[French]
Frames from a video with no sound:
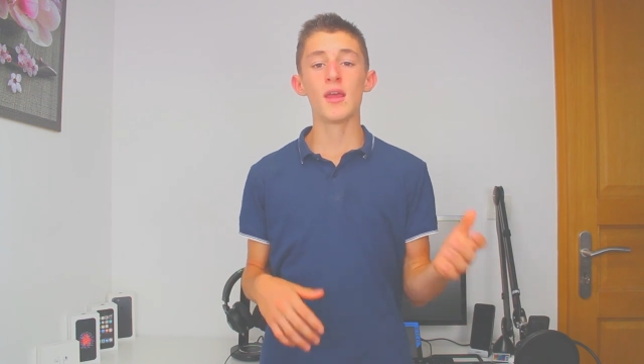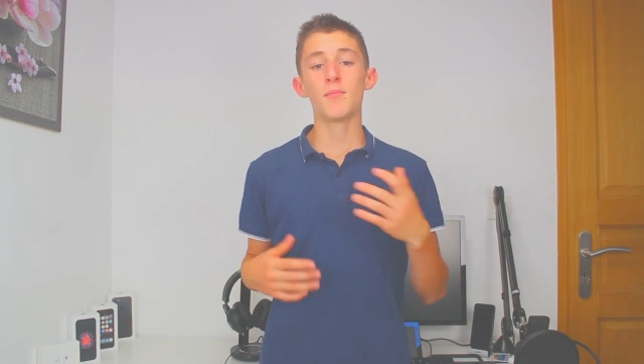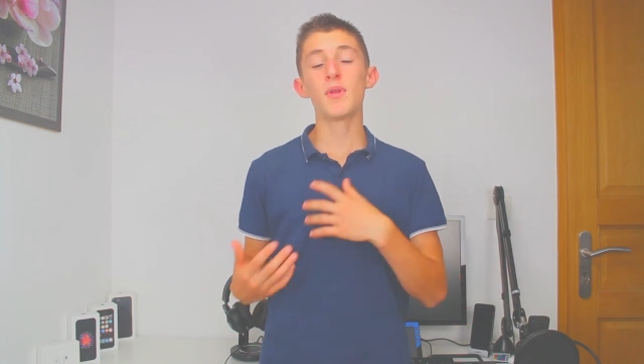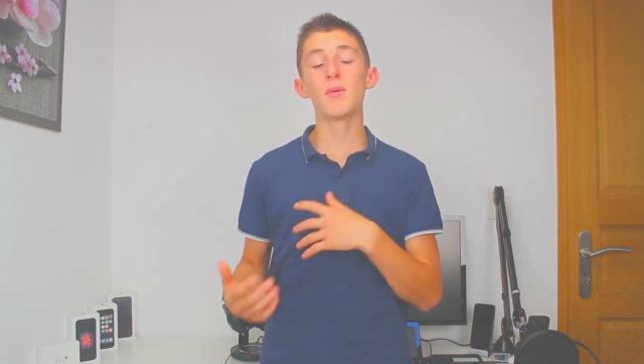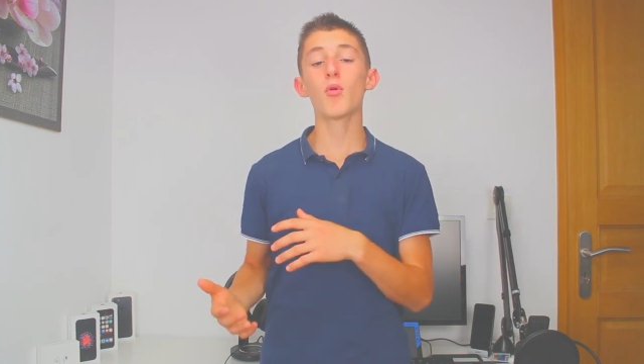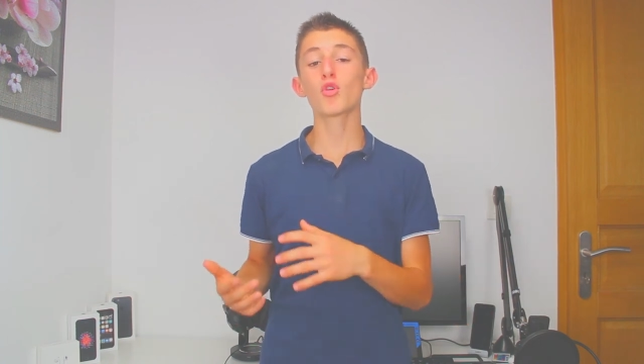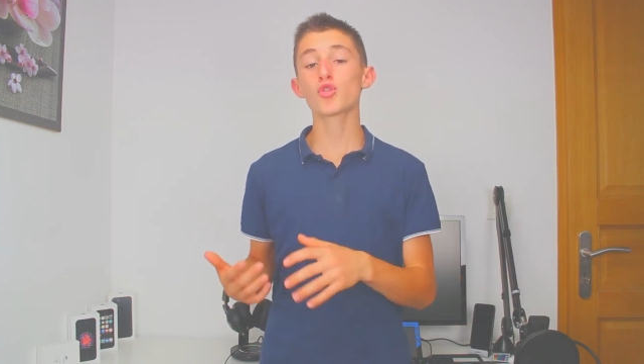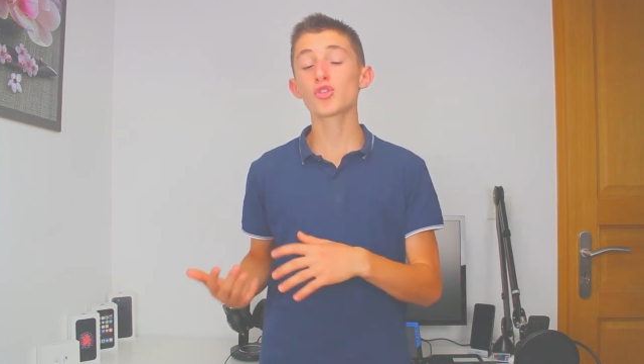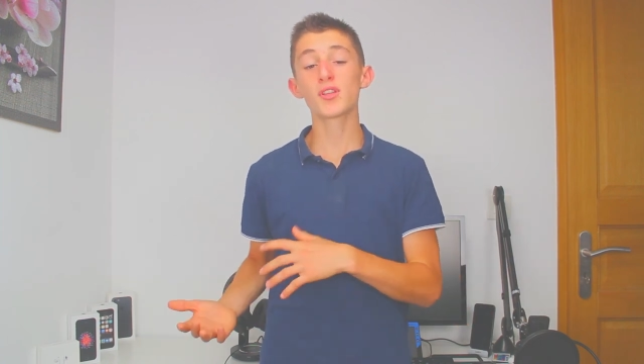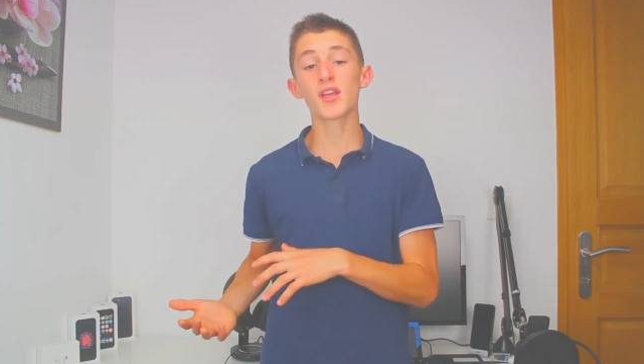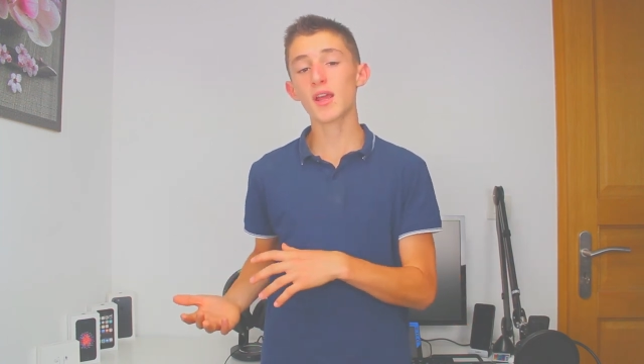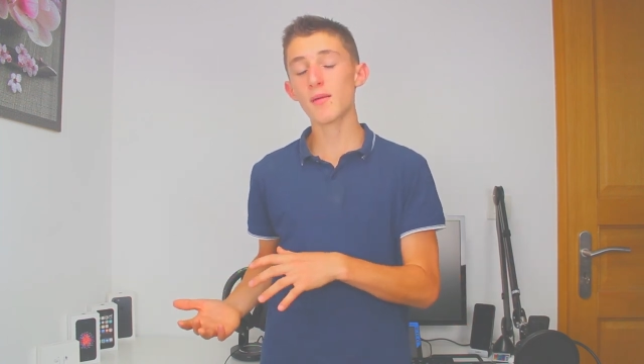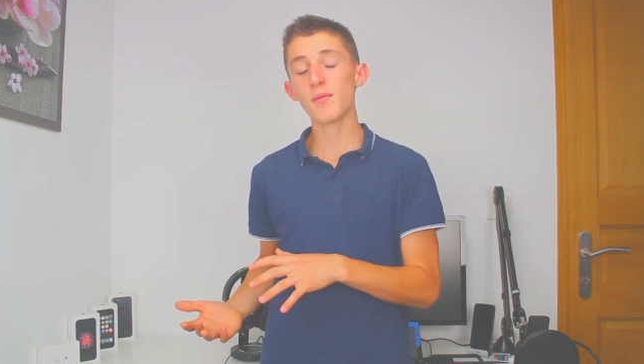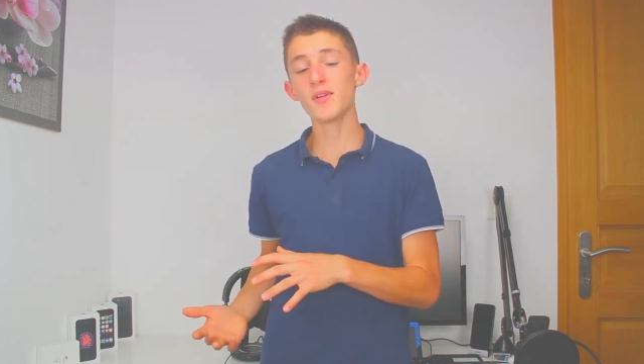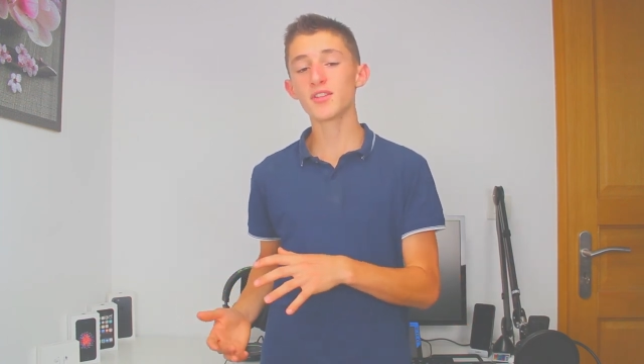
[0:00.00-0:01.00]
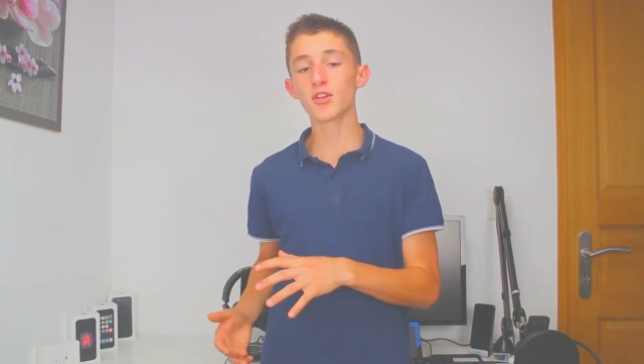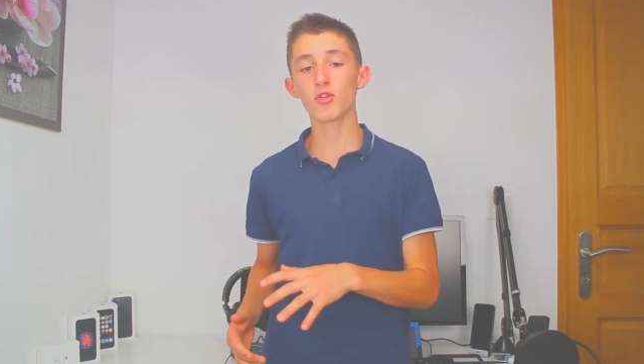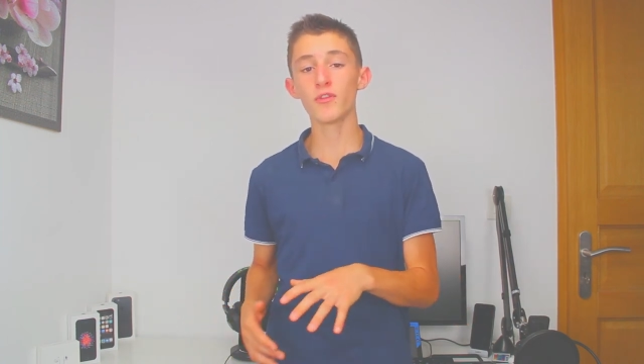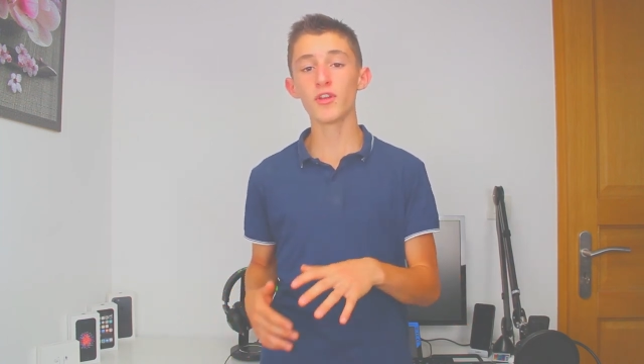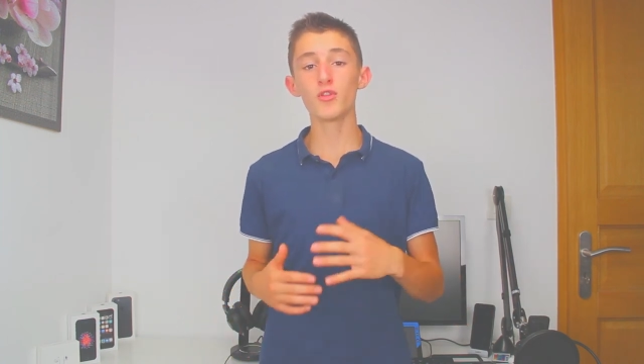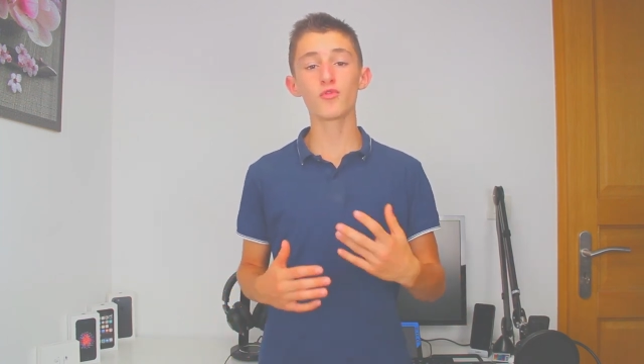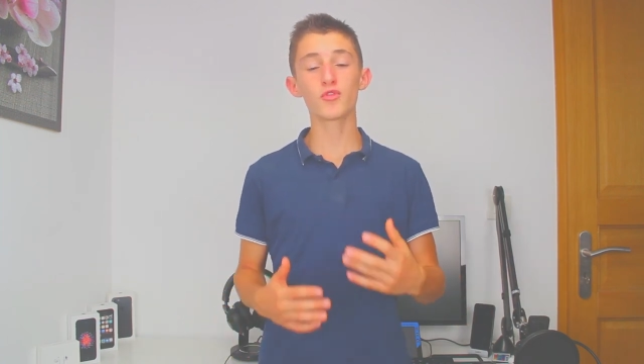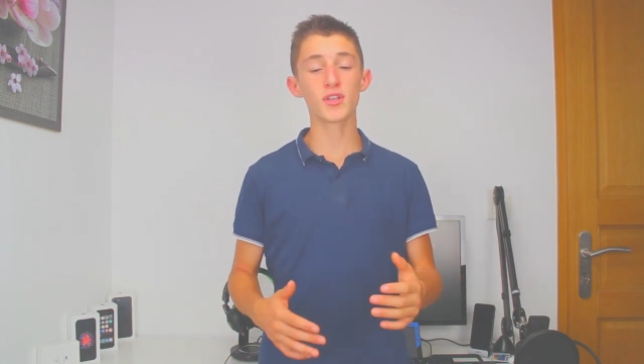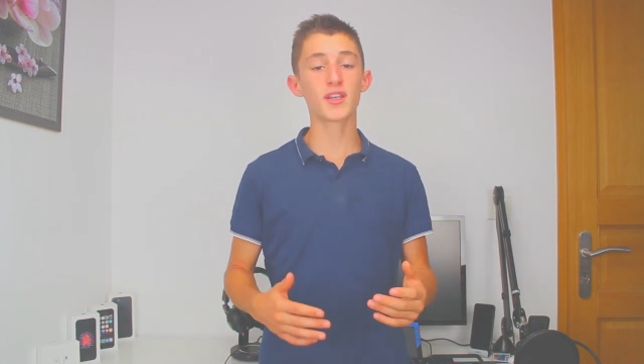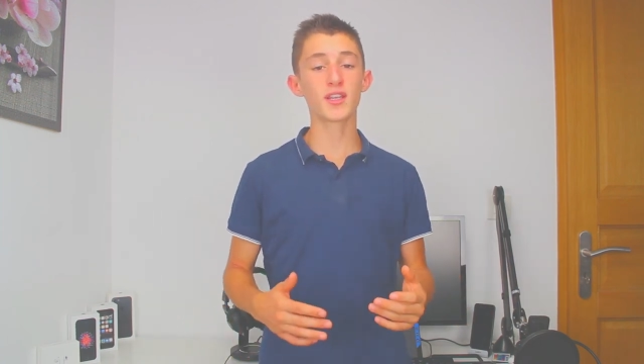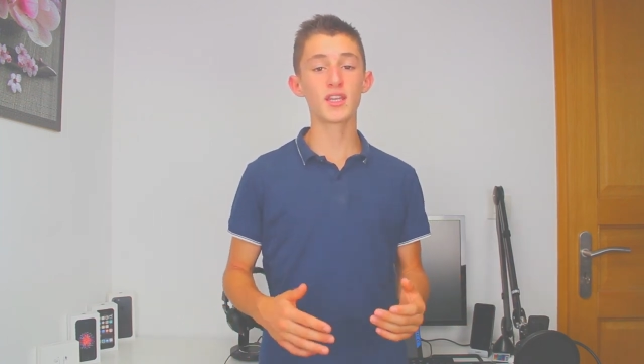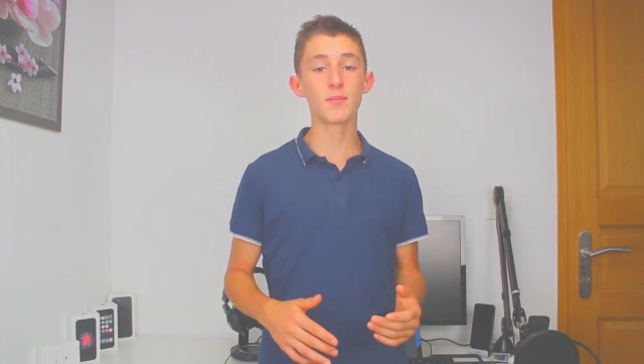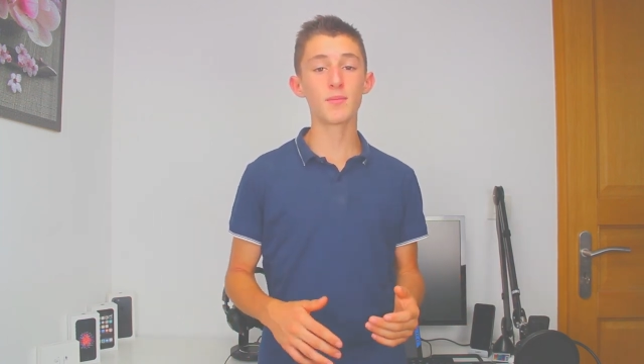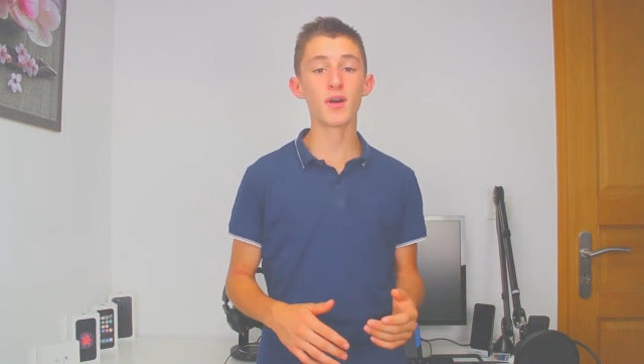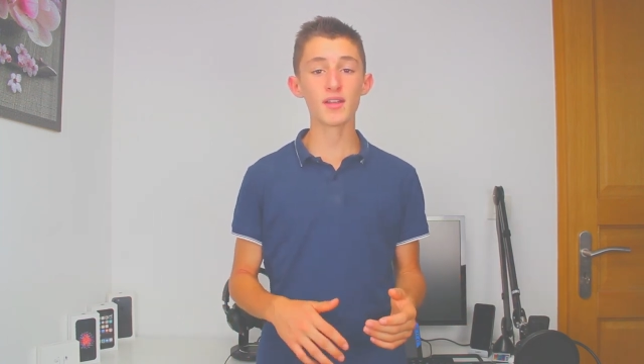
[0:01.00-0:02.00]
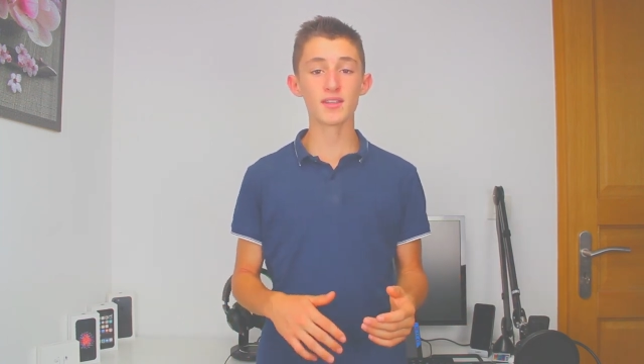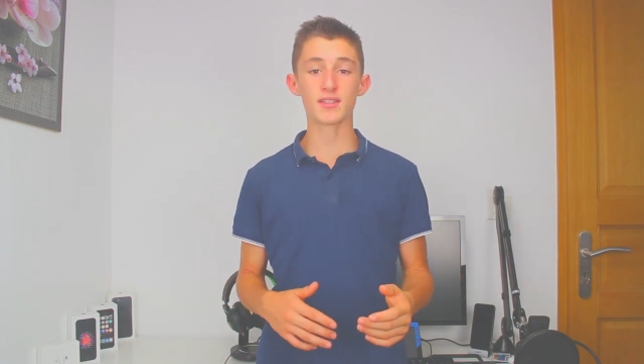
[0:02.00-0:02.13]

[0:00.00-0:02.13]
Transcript: Mais bon, je sais quand même les enlever, ne vous inquiétez pas.